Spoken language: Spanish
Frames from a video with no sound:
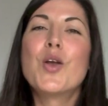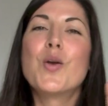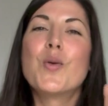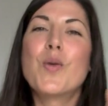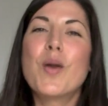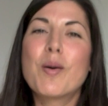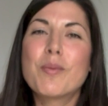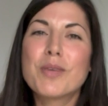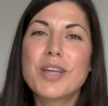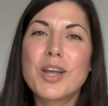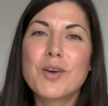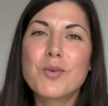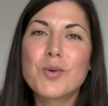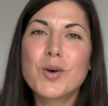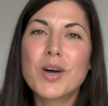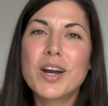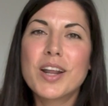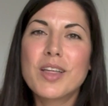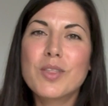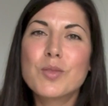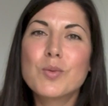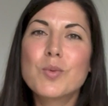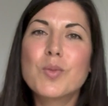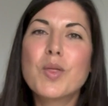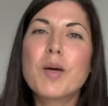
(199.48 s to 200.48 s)
no había lugar
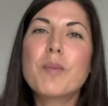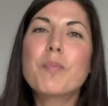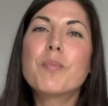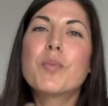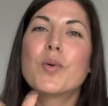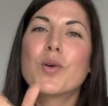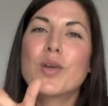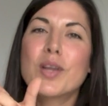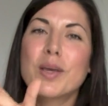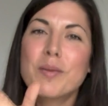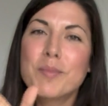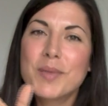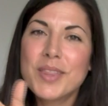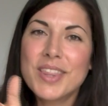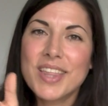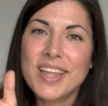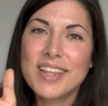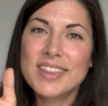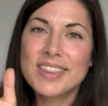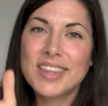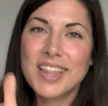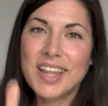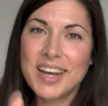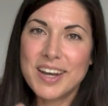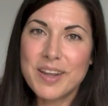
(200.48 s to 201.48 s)
a duda porque
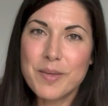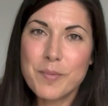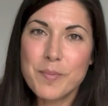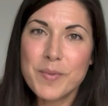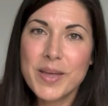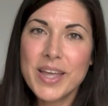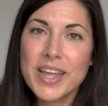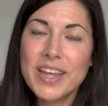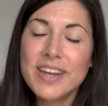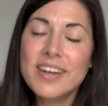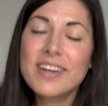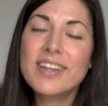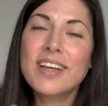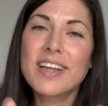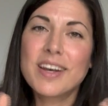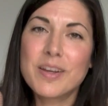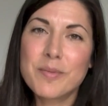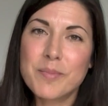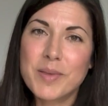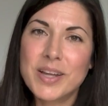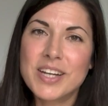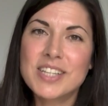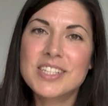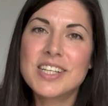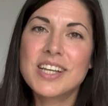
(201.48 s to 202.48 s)
mediante el email, que el
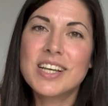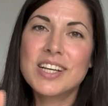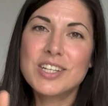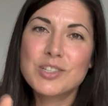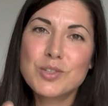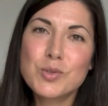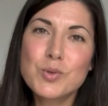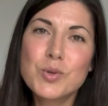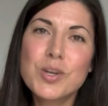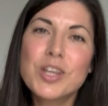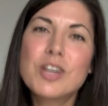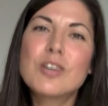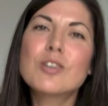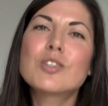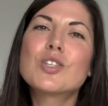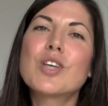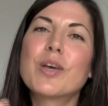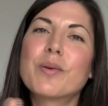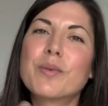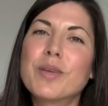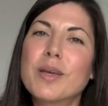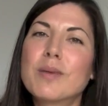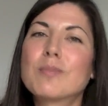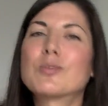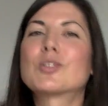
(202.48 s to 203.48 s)
email sí que es único,
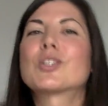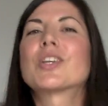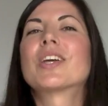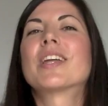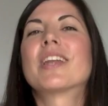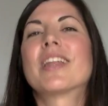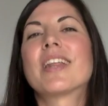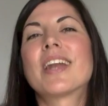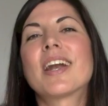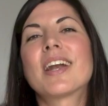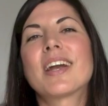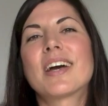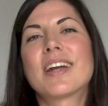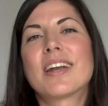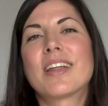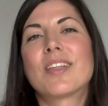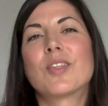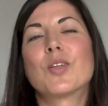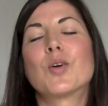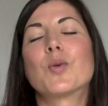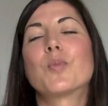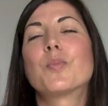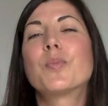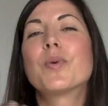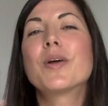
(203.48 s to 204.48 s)
sabíamos quién era el ganador.